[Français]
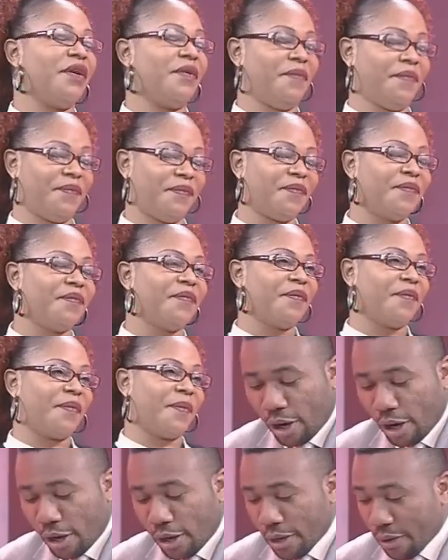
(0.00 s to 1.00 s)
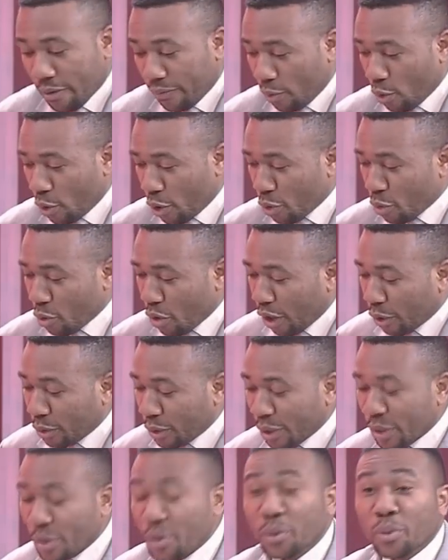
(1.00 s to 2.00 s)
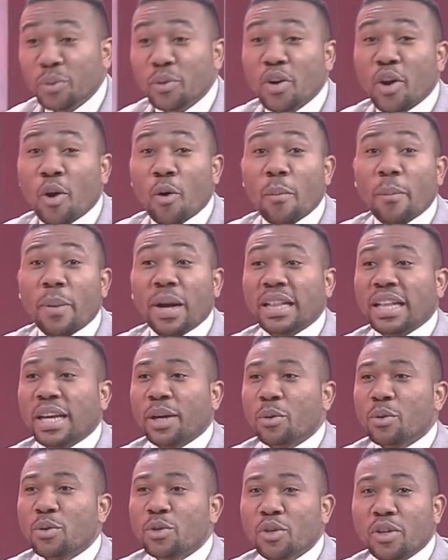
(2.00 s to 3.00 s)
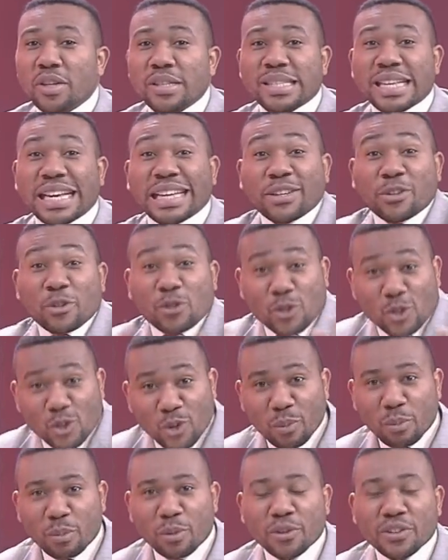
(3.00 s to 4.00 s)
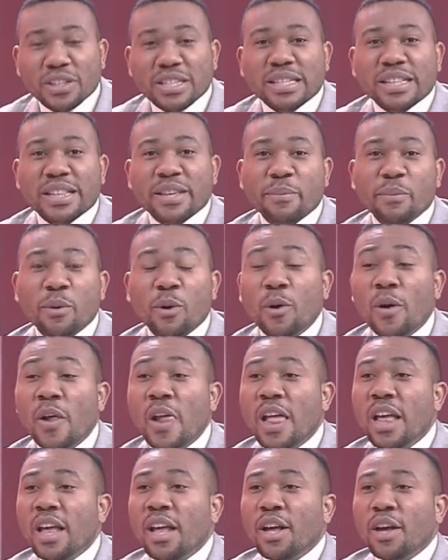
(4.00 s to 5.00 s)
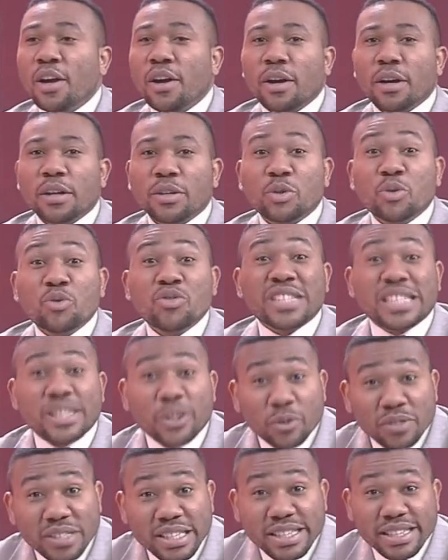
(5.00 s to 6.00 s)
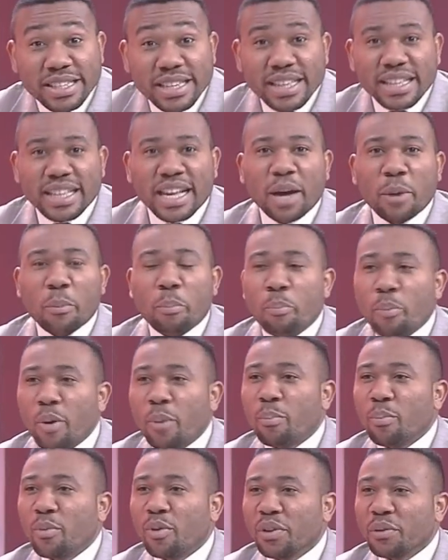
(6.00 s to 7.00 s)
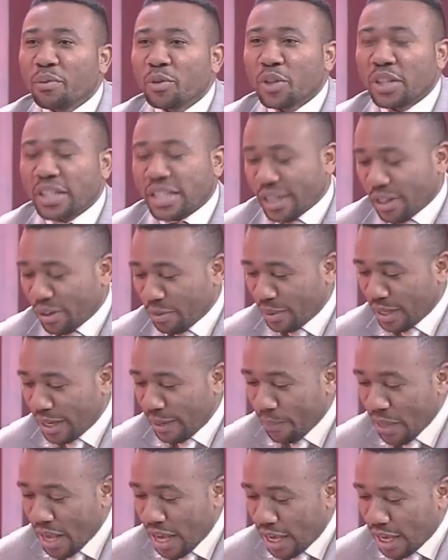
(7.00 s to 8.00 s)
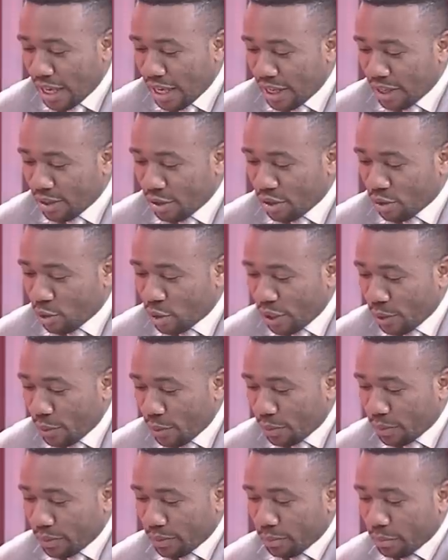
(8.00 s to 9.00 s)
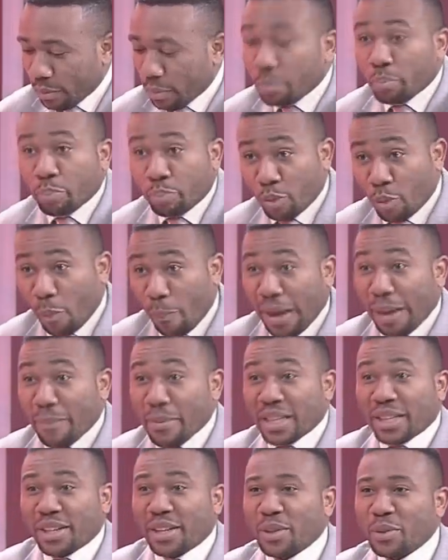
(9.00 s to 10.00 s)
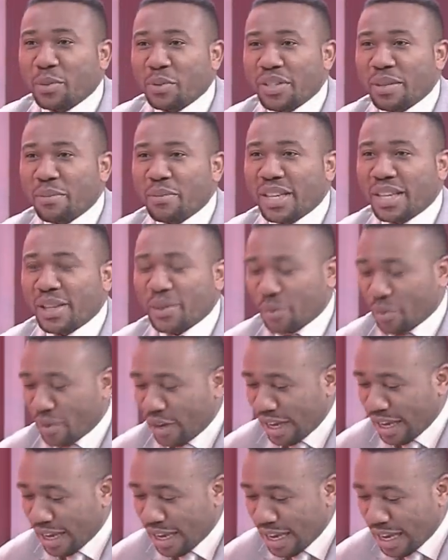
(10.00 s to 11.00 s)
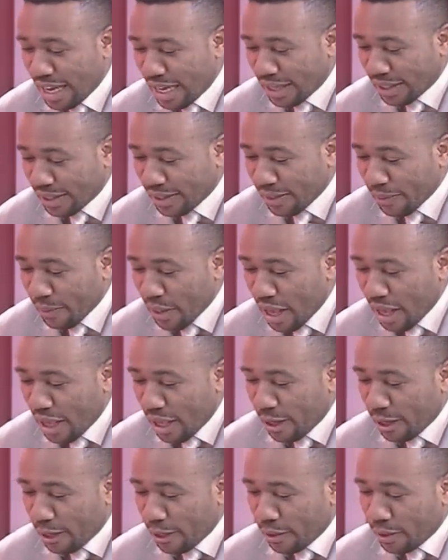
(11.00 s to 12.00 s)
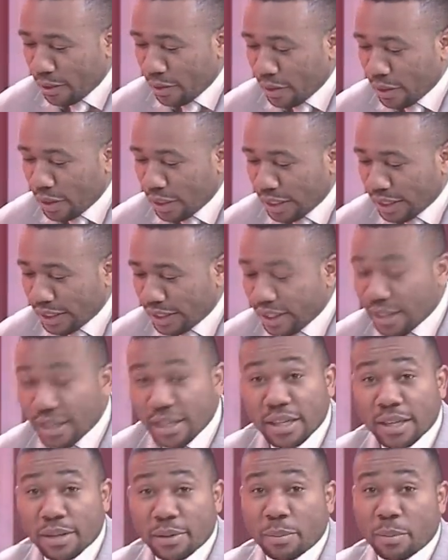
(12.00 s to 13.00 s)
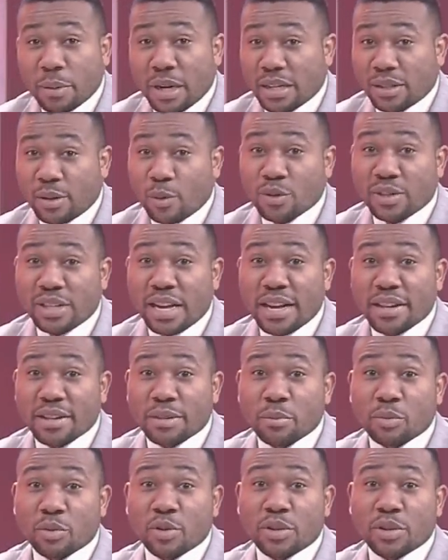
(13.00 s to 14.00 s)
voilà. D'ailleurs, euh, il faut que nous rentrions, quand on parle de la culture, c'est un ensemble des éléments d'une identité, d'un peuple, il faudra dire comme ça. Et nous allons, pour permettre à nos amis qui nous regardent, aider, as I was saying,